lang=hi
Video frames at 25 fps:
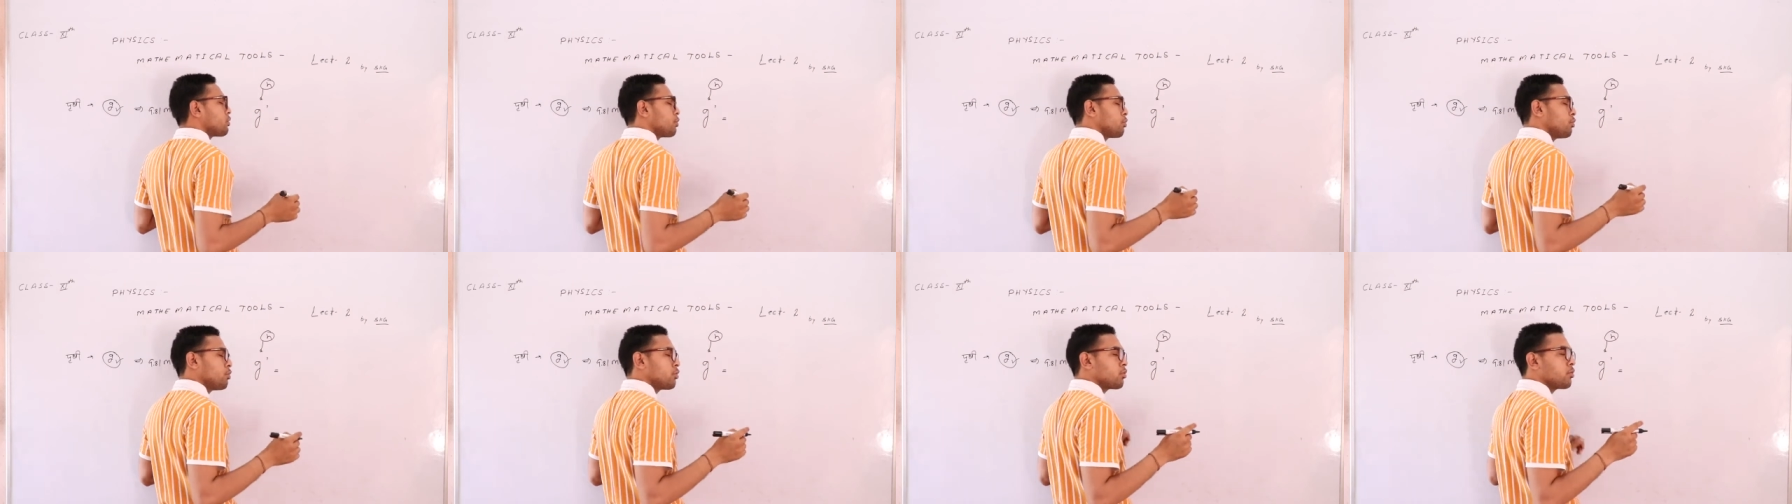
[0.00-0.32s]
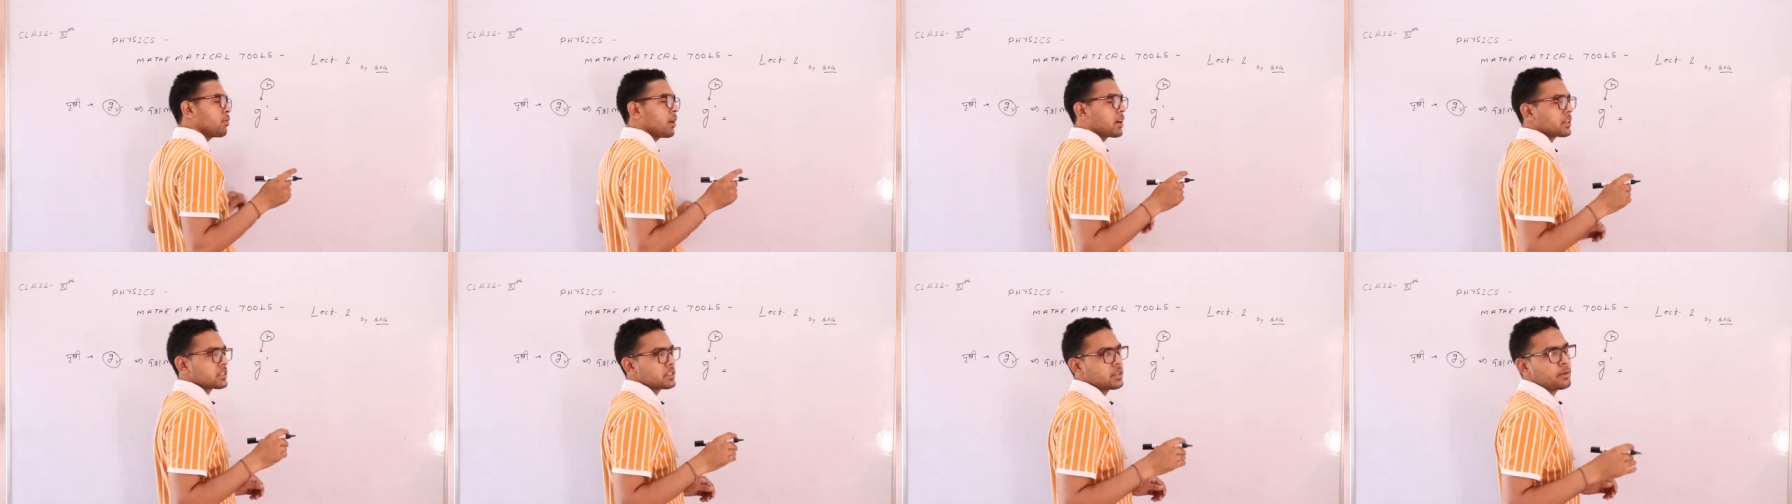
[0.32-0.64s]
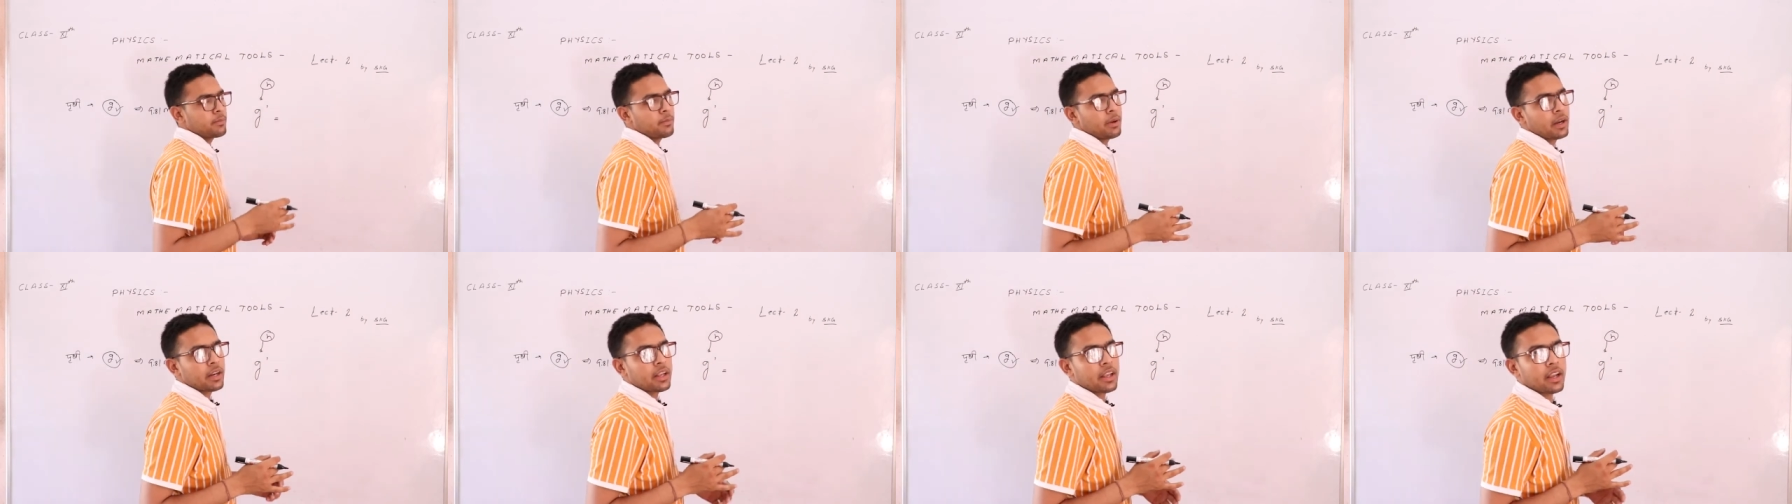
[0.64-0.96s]

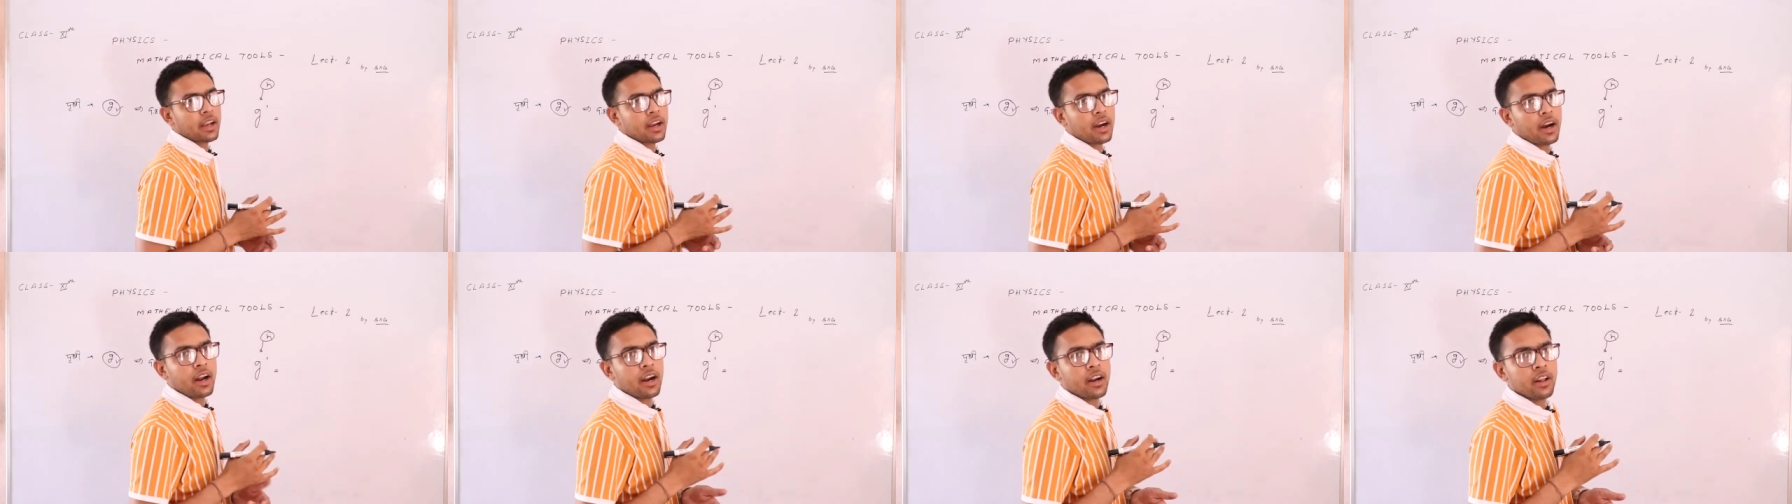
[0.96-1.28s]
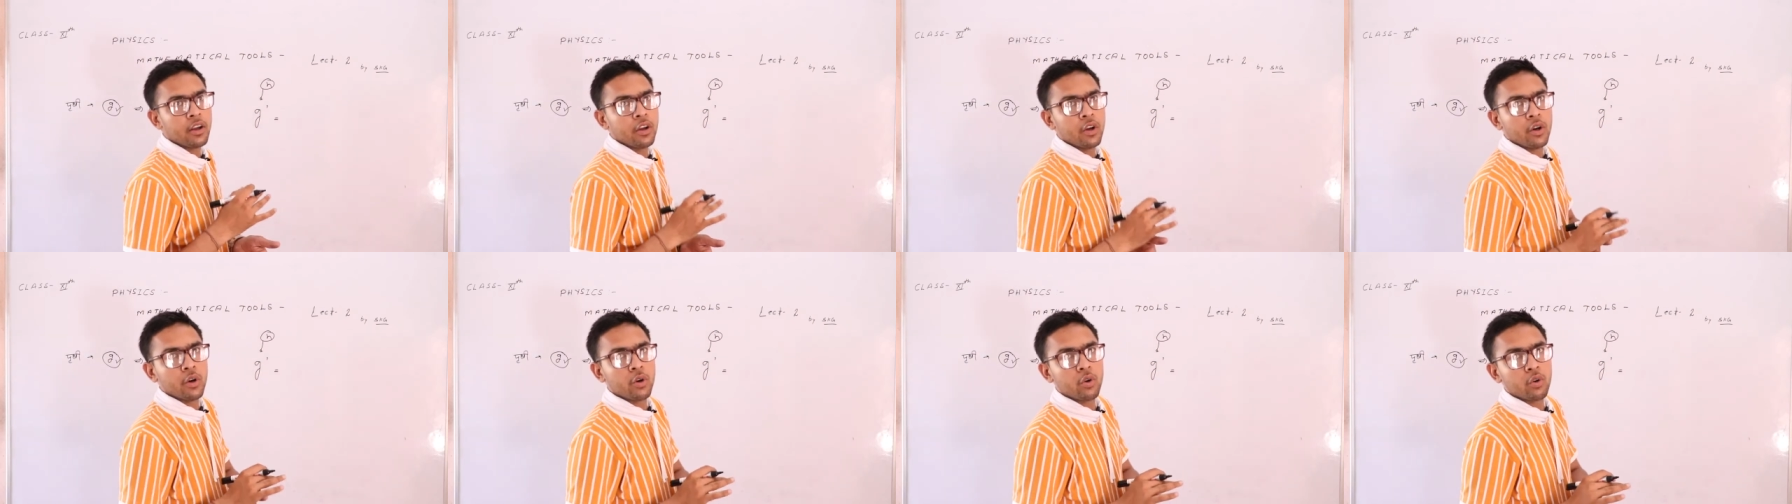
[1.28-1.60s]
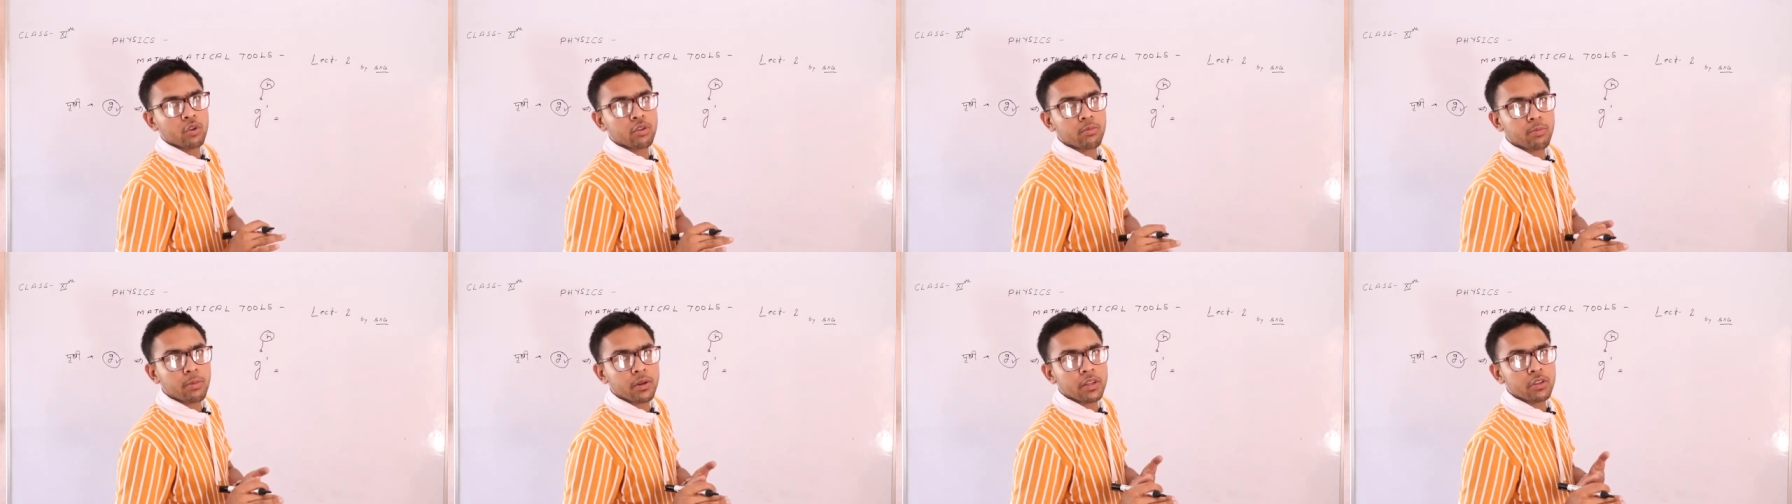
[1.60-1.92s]
गुरुत्वाकर्षण बल के कारण
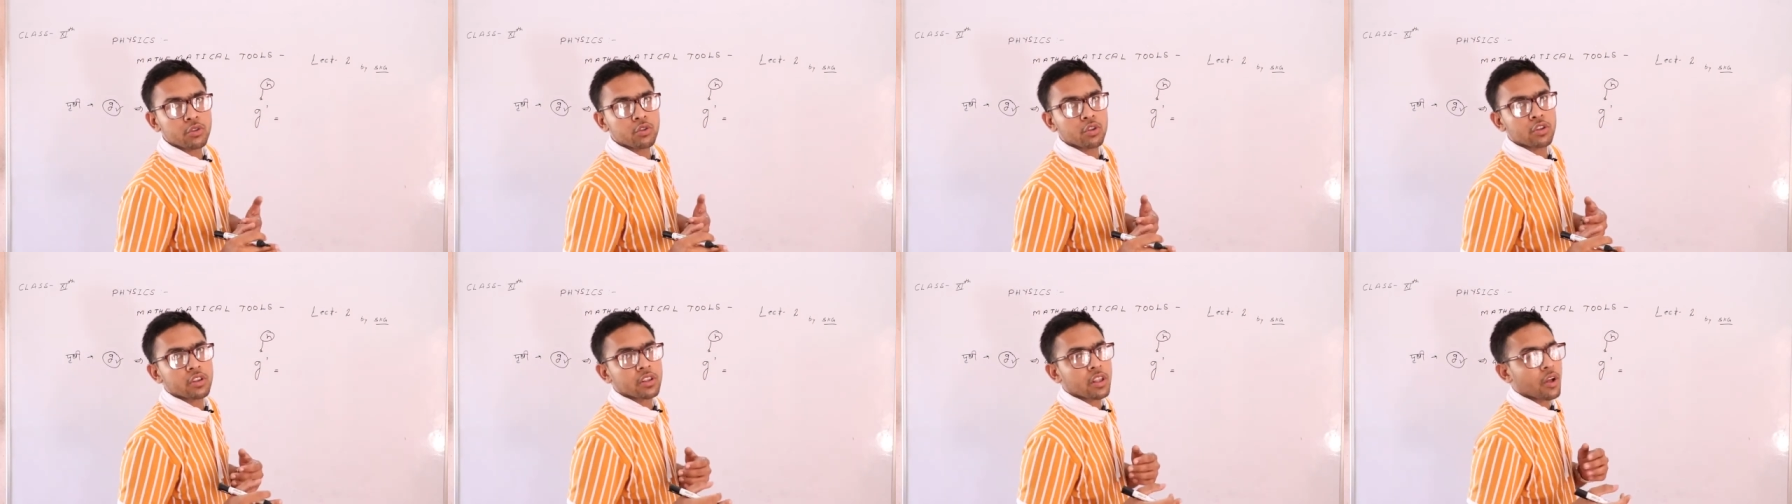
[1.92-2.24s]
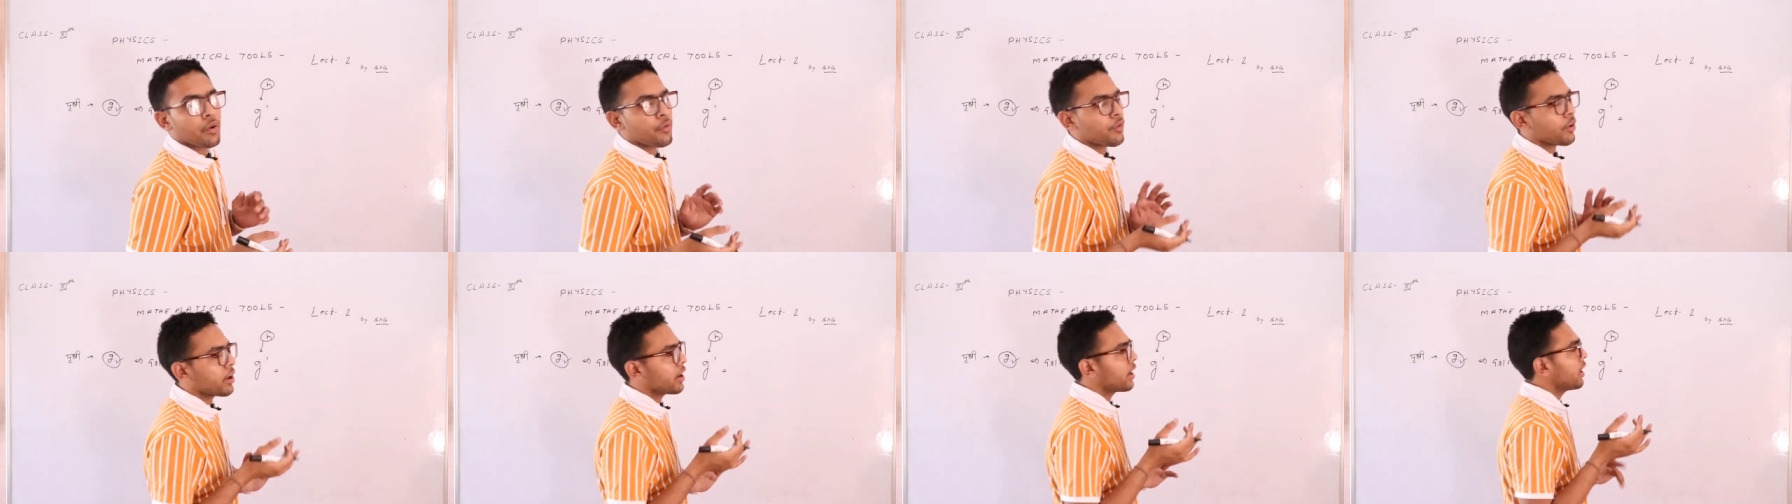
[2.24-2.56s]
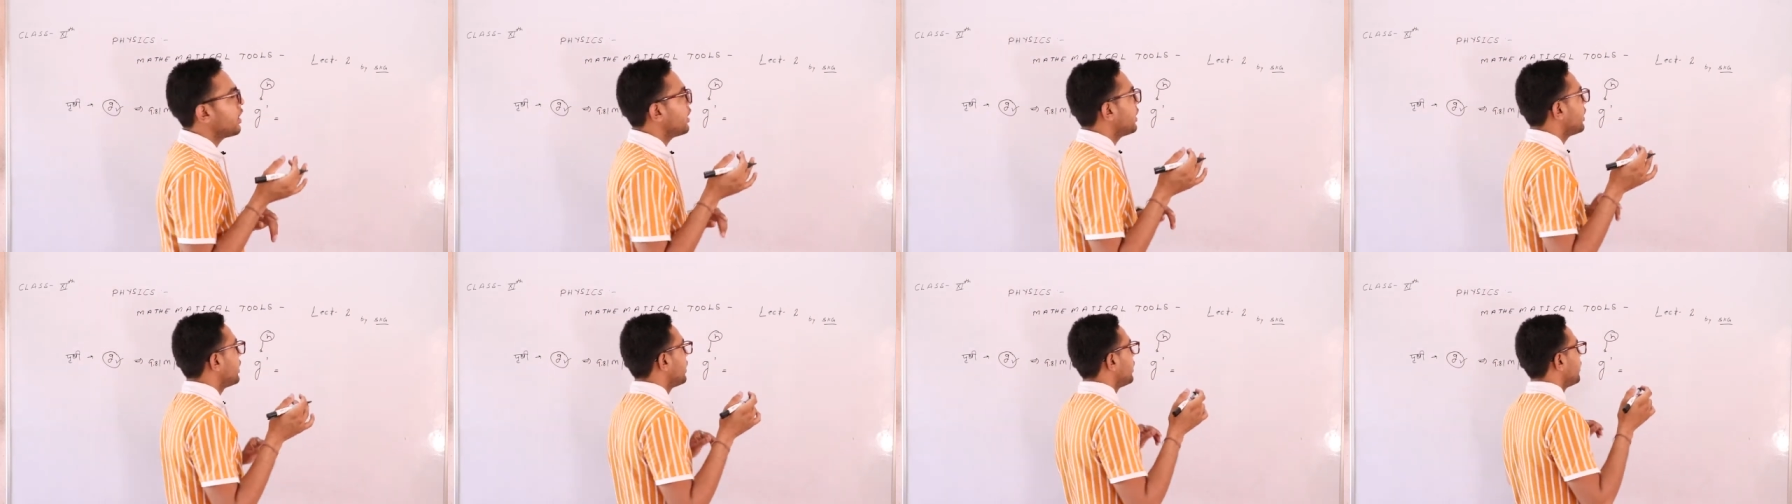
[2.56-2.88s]
उत्पन्न जो तवरण
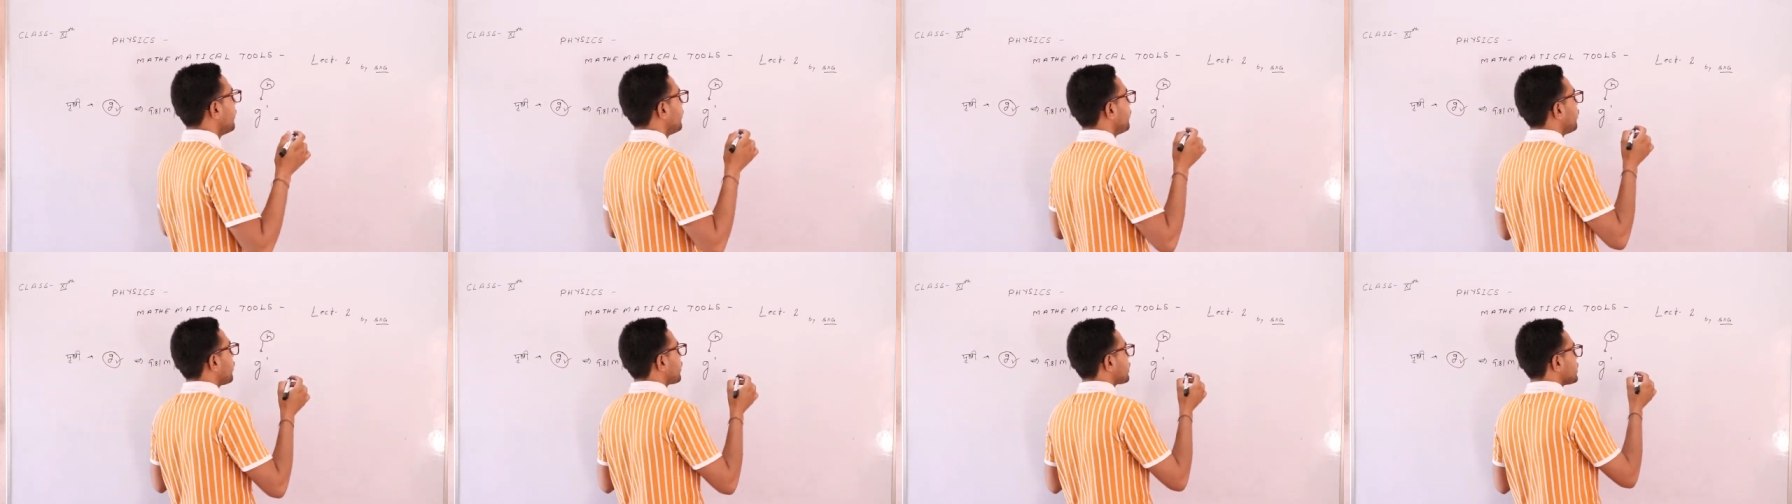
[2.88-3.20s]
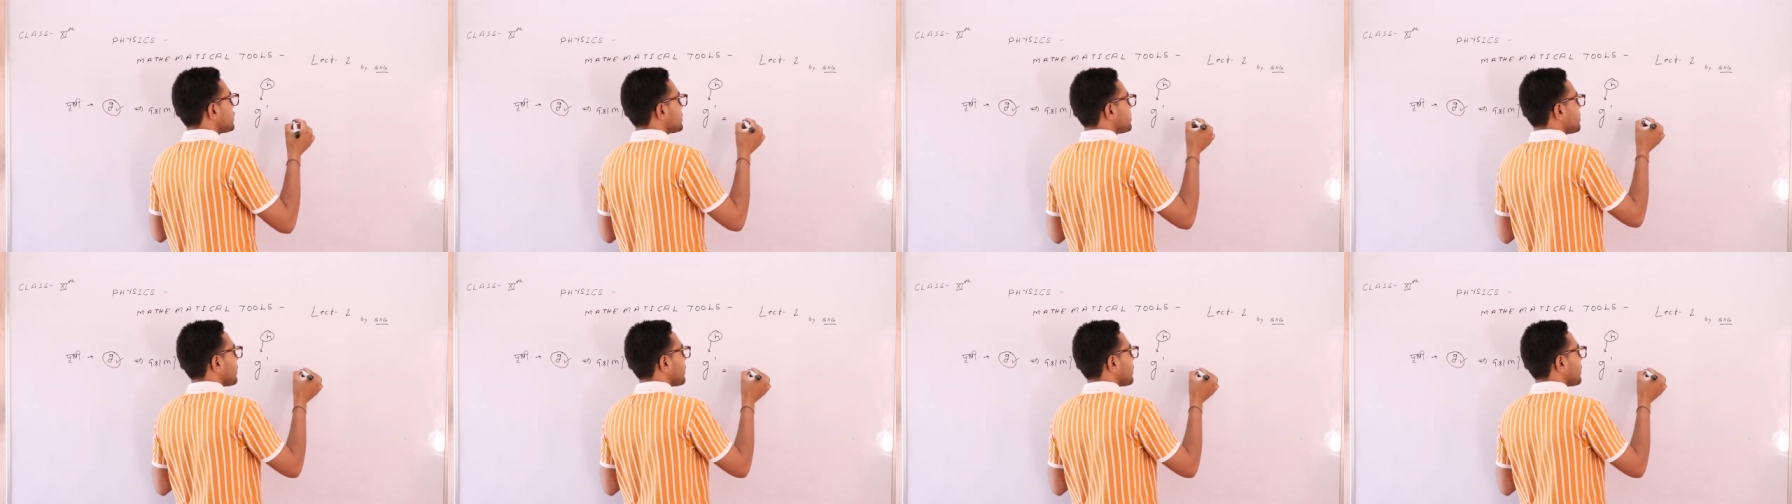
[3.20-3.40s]
है वो किस